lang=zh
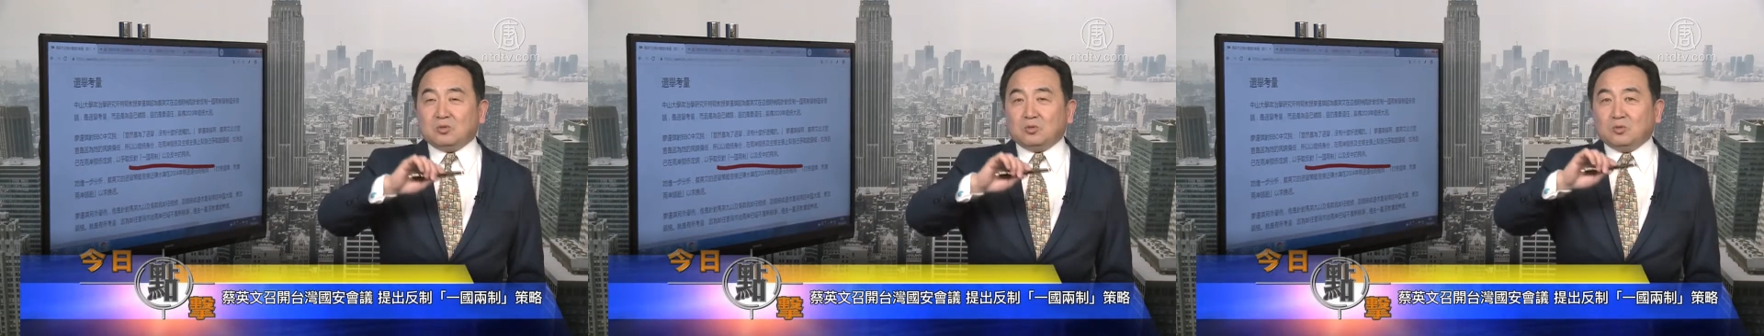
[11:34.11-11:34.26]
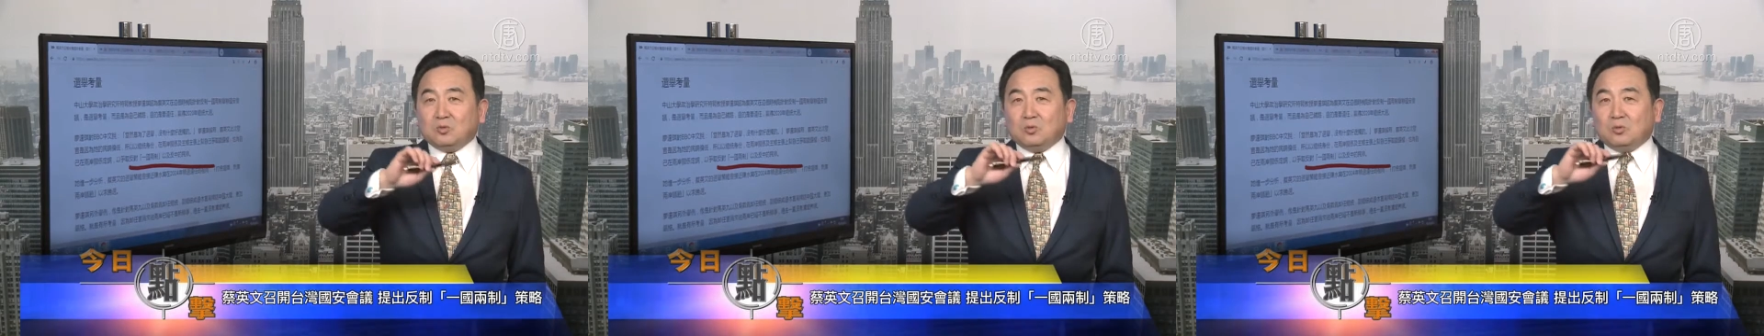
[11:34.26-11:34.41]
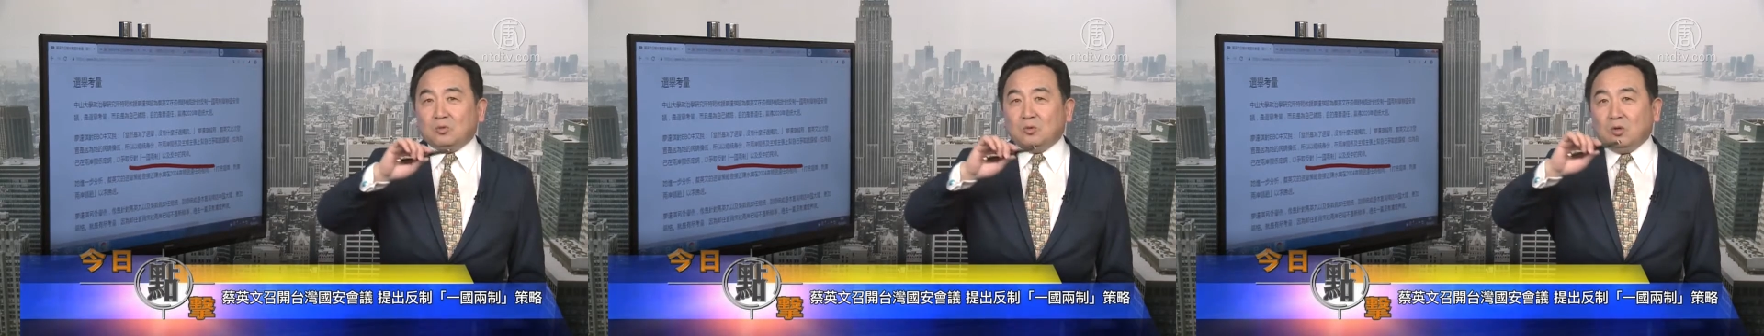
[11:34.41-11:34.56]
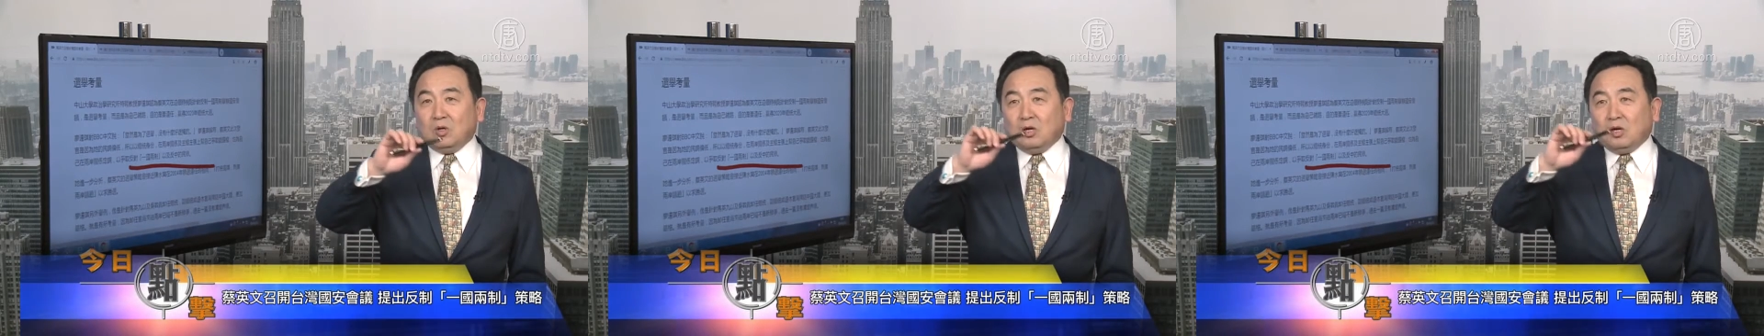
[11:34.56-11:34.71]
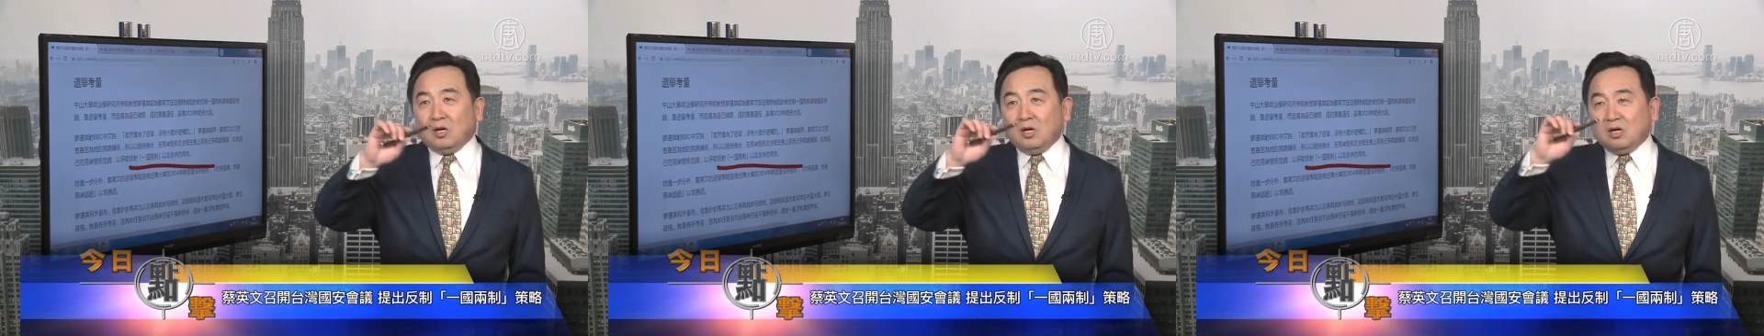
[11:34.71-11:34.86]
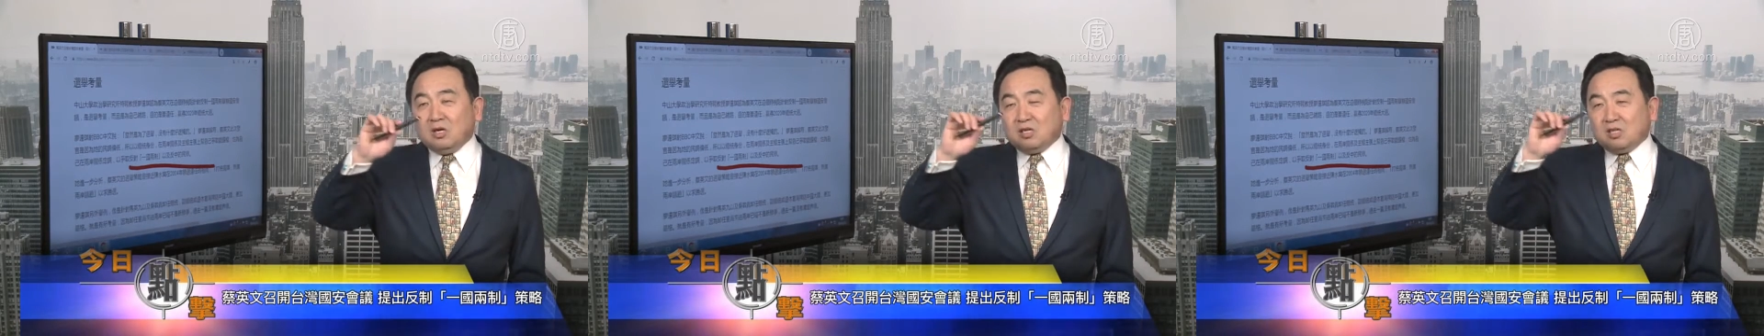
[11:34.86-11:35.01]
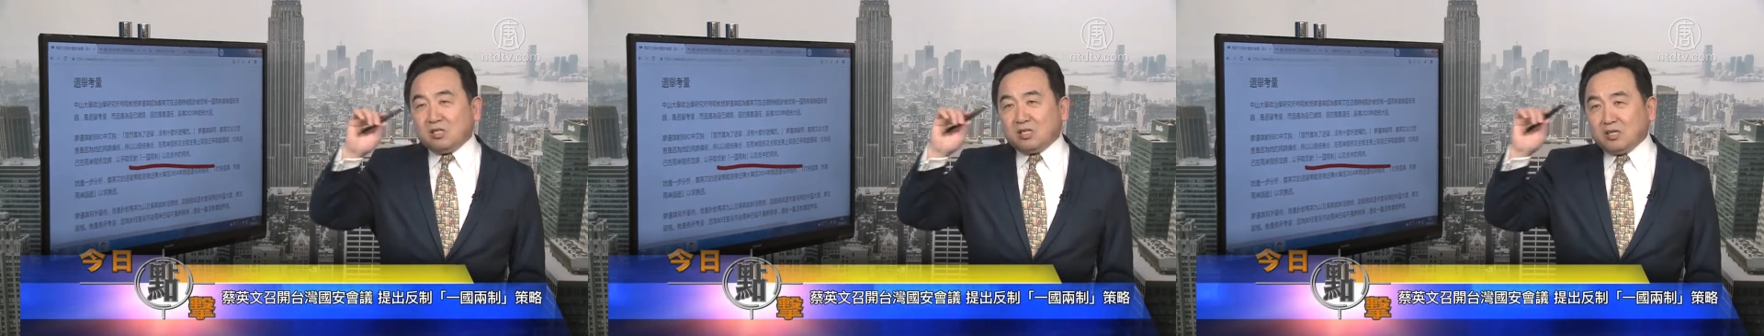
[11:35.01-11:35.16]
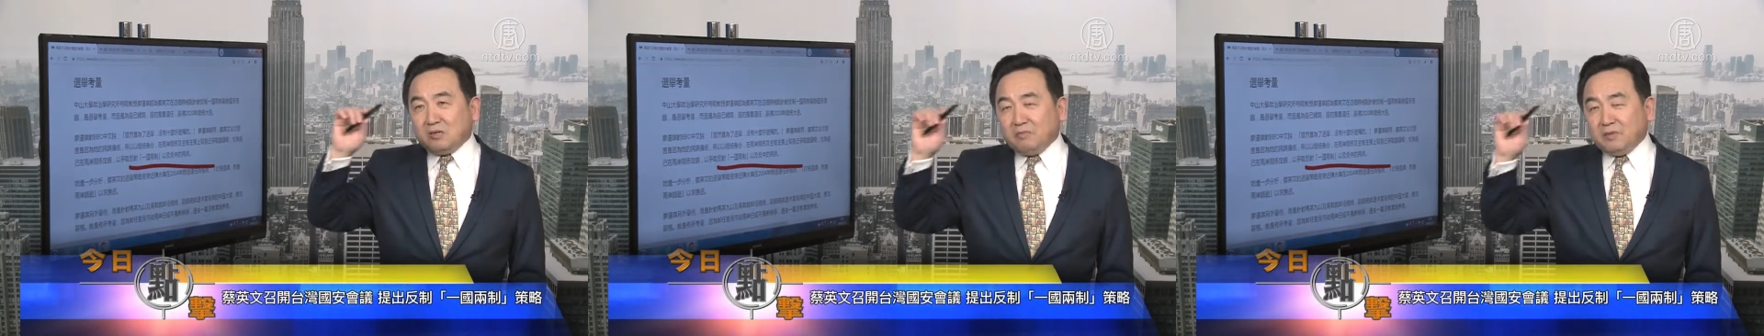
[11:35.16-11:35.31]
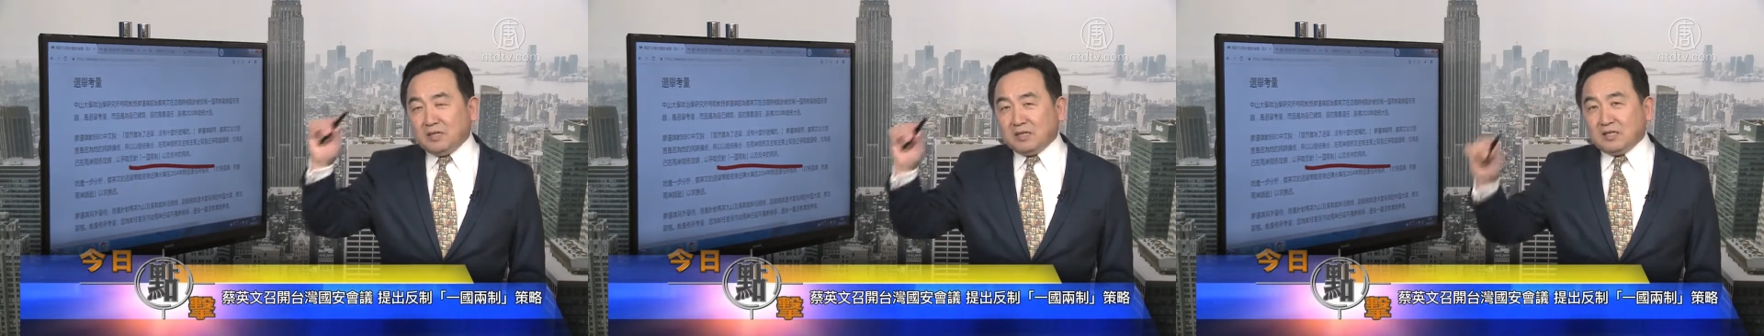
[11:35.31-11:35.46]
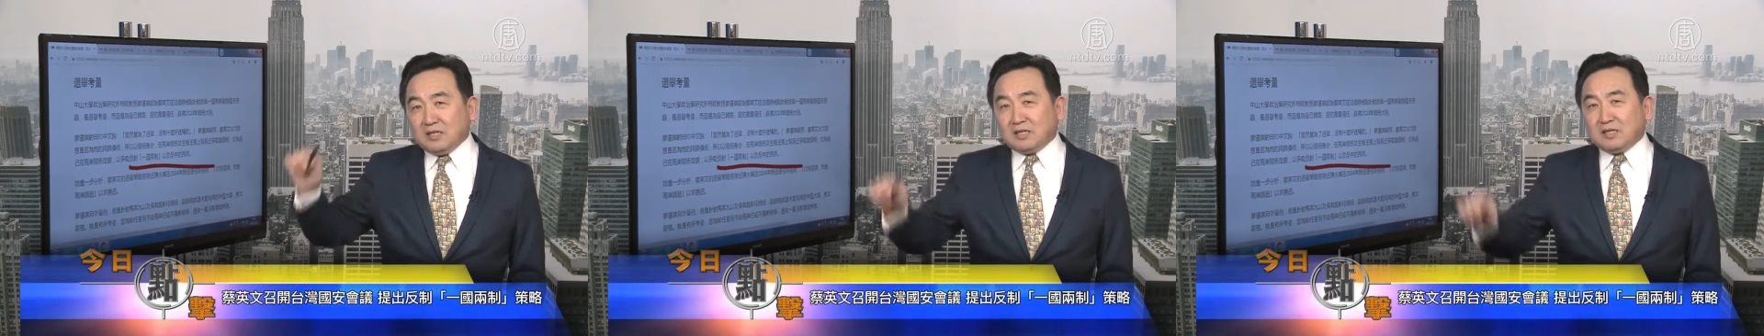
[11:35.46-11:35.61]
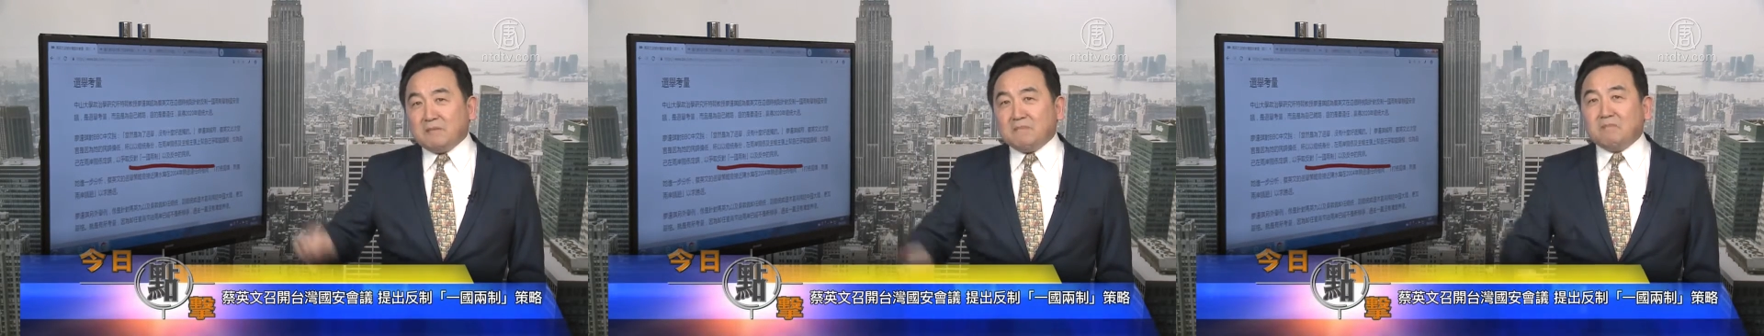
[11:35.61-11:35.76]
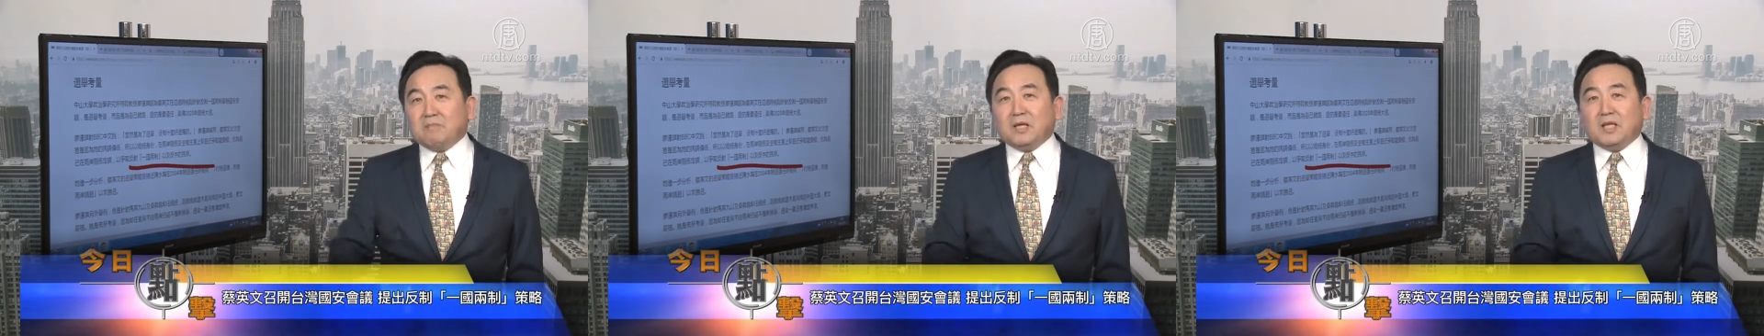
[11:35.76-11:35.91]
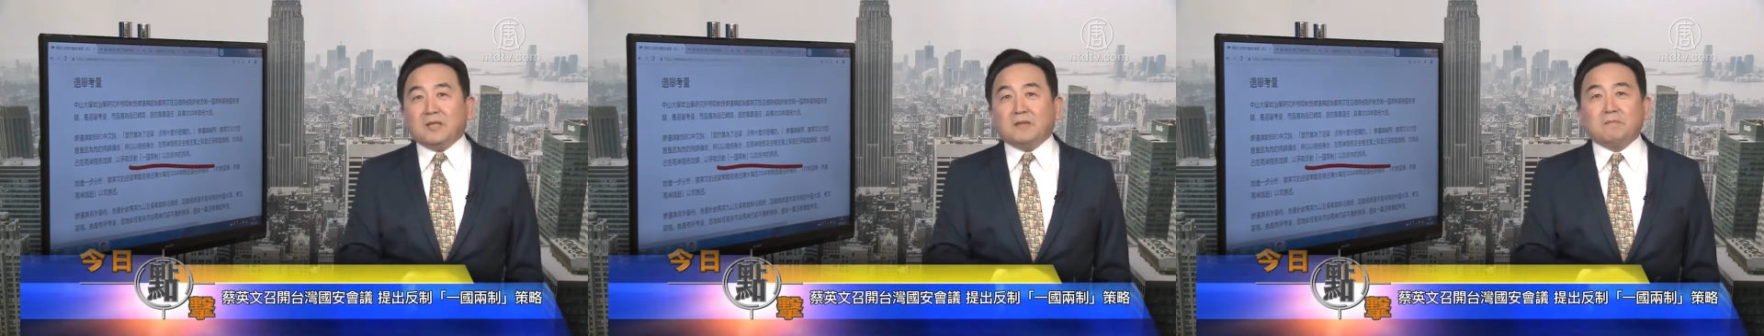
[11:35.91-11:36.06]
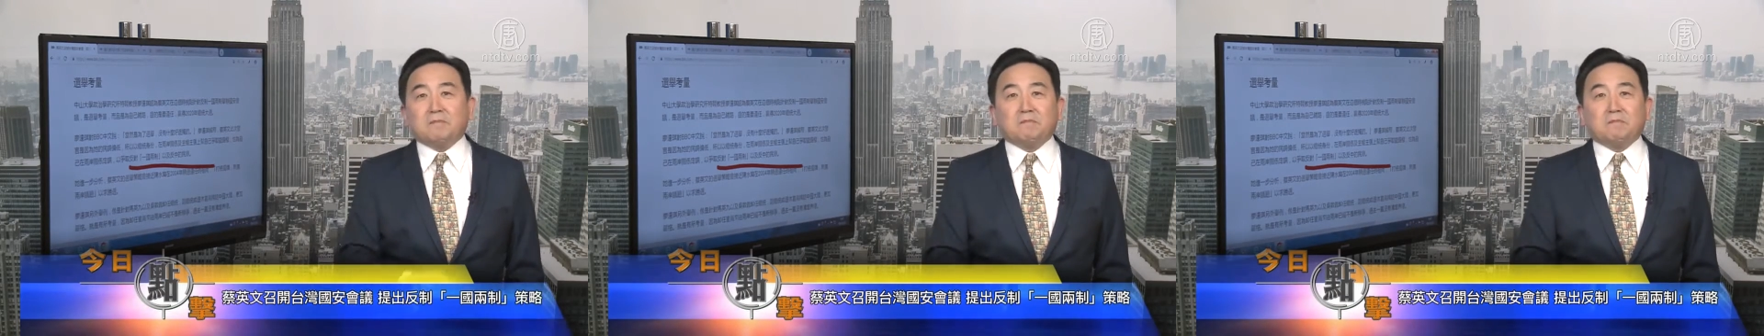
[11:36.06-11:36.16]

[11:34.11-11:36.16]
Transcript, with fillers: 出生命的根本，